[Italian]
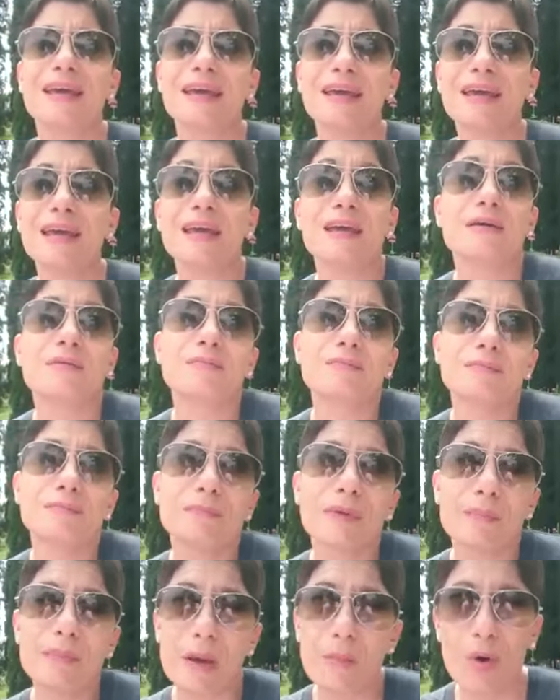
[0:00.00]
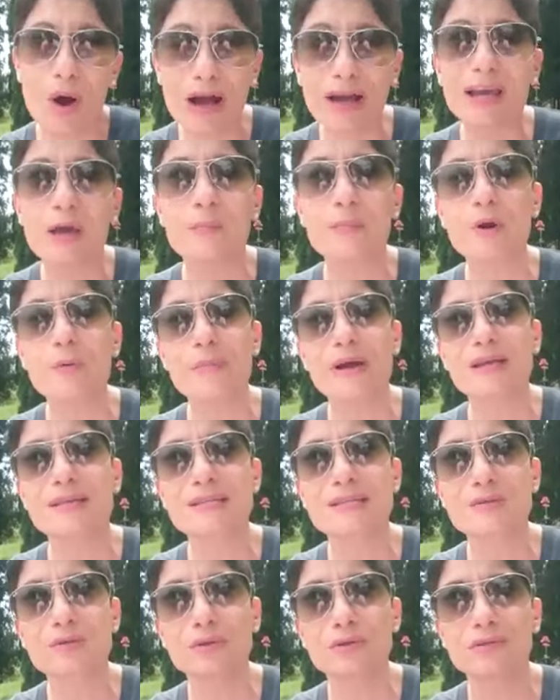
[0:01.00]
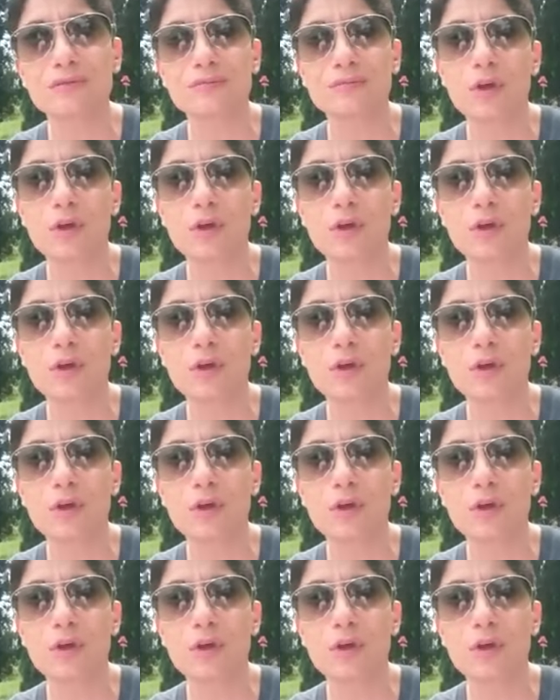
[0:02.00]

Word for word: e abbiamo anche promesso,